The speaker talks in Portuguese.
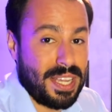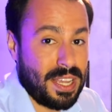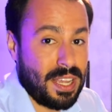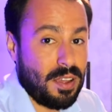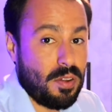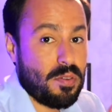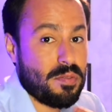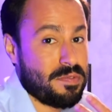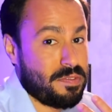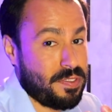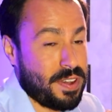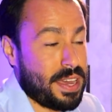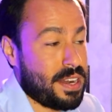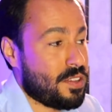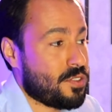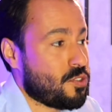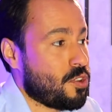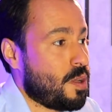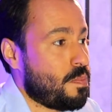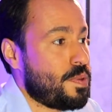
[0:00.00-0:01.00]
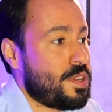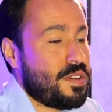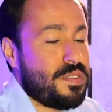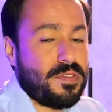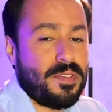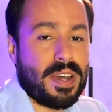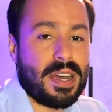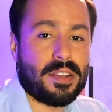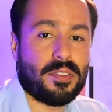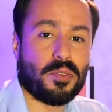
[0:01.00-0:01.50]
é o fire stop de
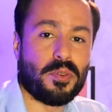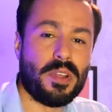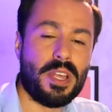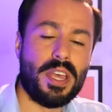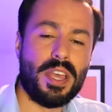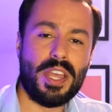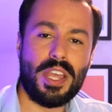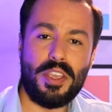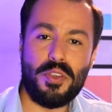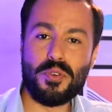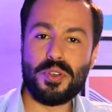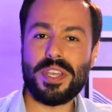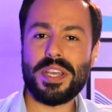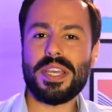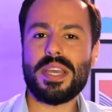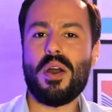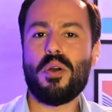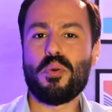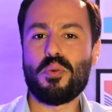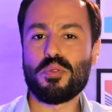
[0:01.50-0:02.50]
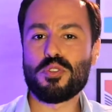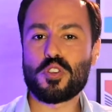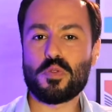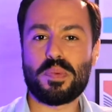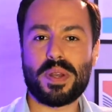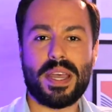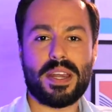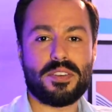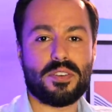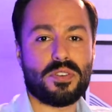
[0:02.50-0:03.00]
fato. E o que, que alguns
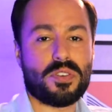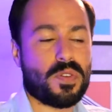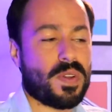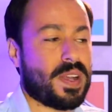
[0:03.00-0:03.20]
prédios